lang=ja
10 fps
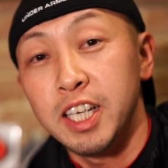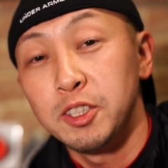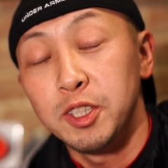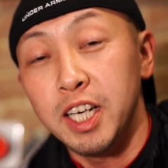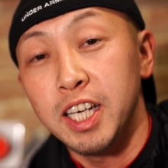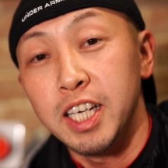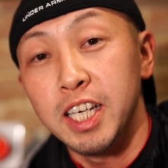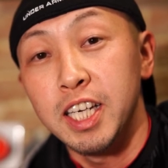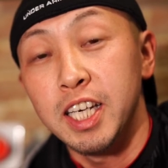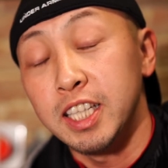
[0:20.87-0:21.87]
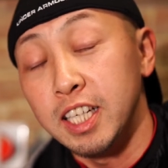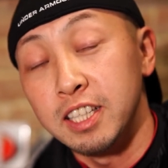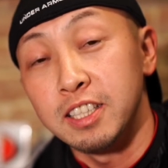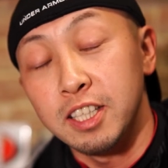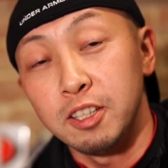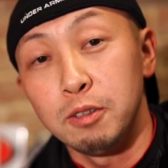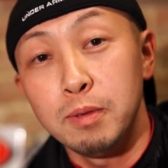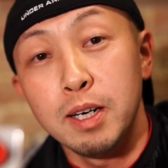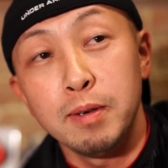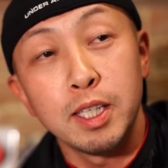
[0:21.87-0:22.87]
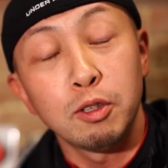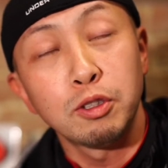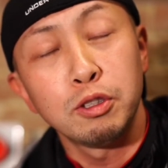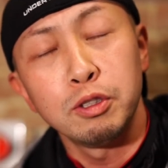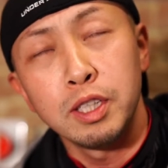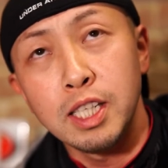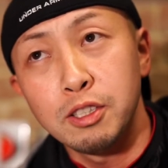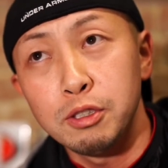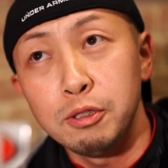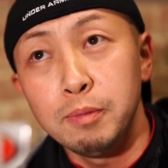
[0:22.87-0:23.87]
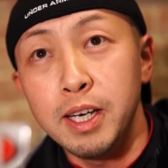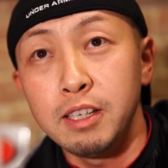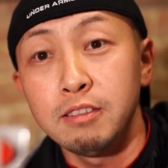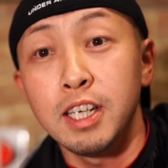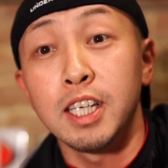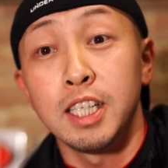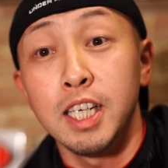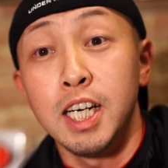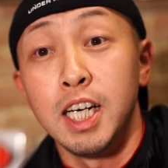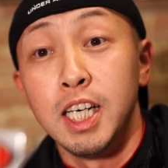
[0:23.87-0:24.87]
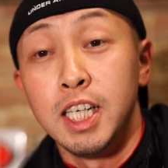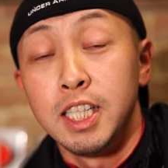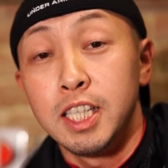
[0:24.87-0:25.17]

上げるだけやったんですけどまあまあ途中夏前ぐらいかな